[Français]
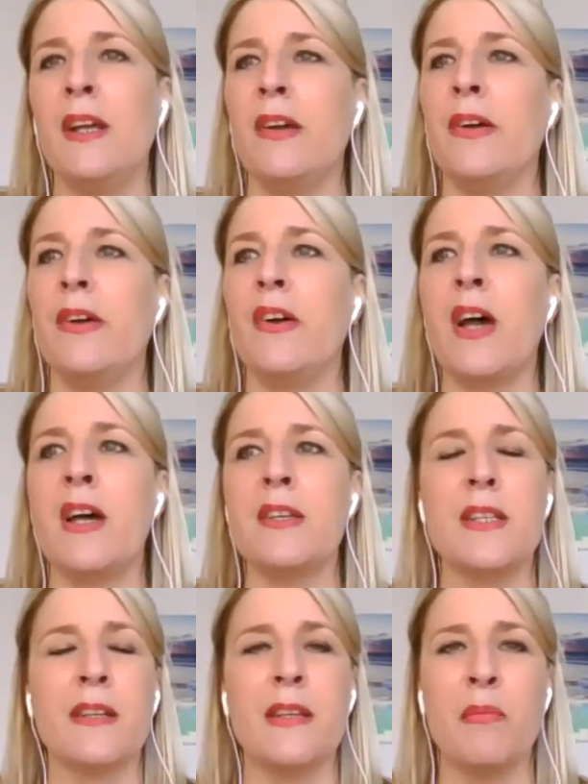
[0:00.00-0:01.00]
à un
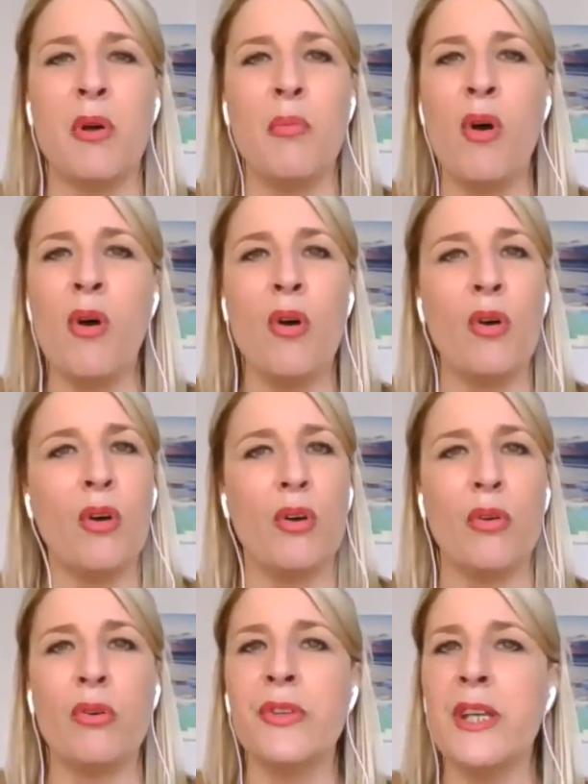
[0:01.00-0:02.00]
certain moment,
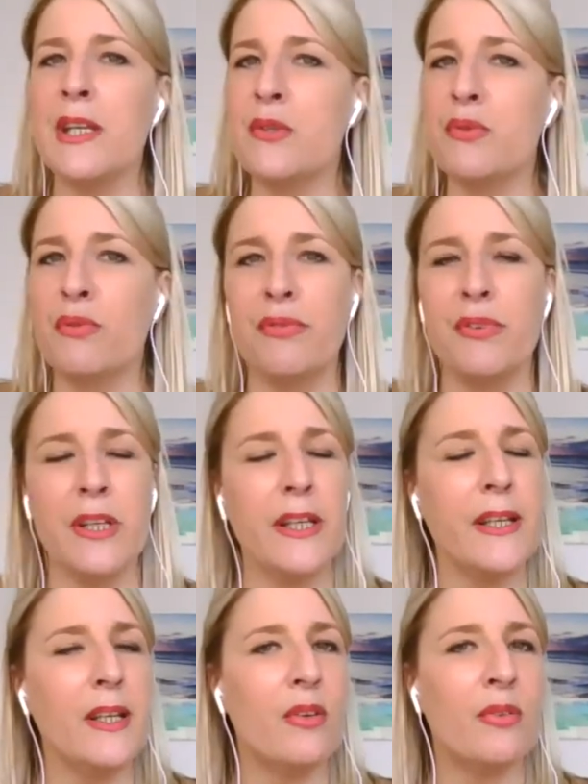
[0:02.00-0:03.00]
on est
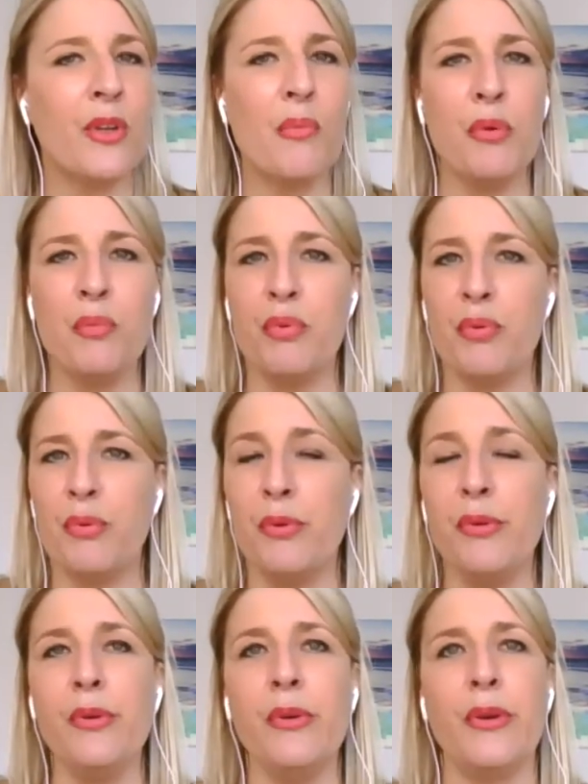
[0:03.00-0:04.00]
essoufflé, on n'en peut
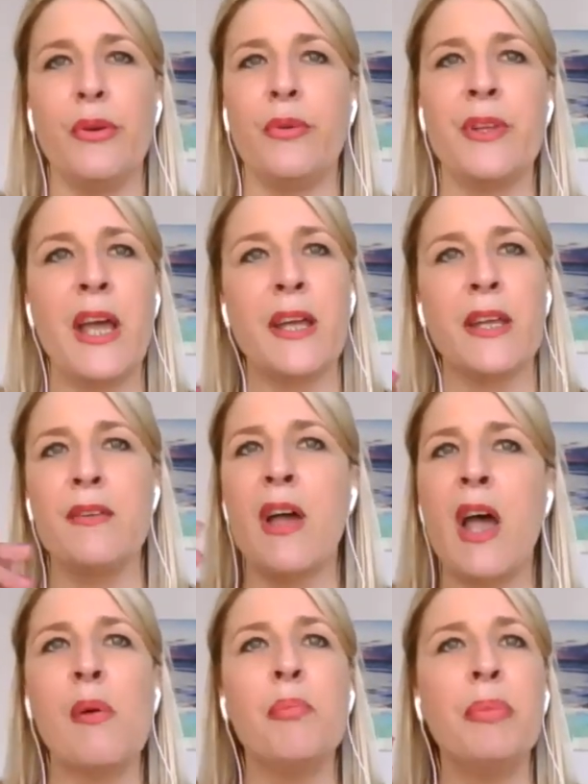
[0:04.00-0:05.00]
plus, on arrive à
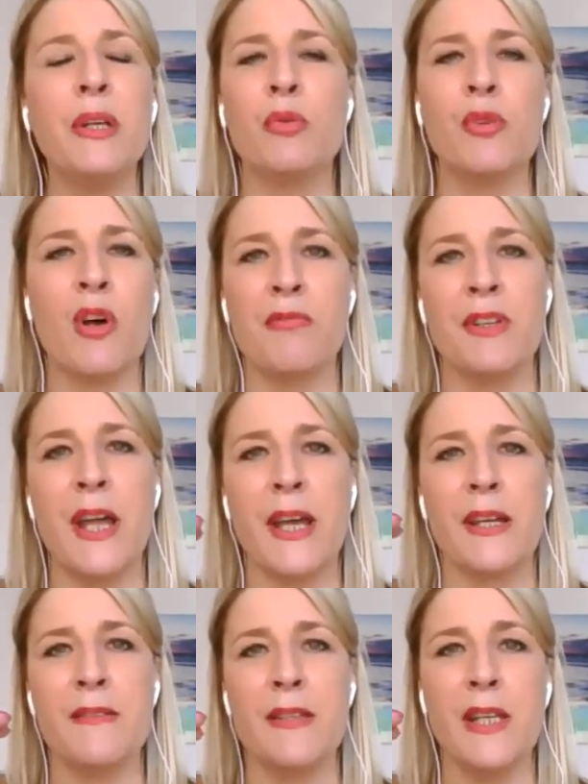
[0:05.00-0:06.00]
un pic où on a envie
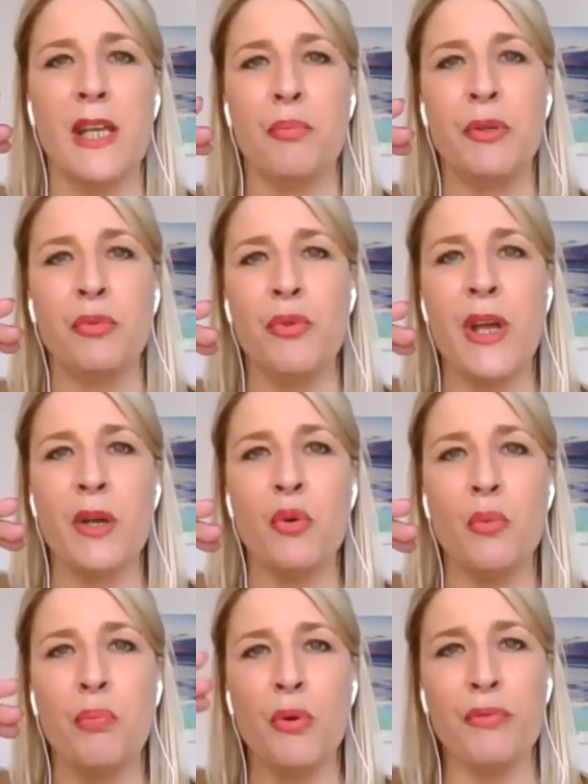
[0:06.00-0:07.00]
d'arrêter, et puis tout d'un
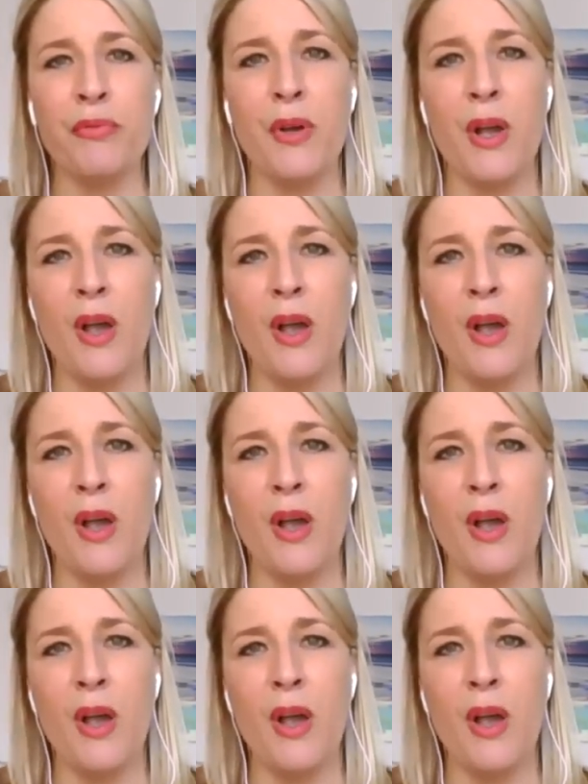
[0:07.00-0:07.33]
coup, pouf,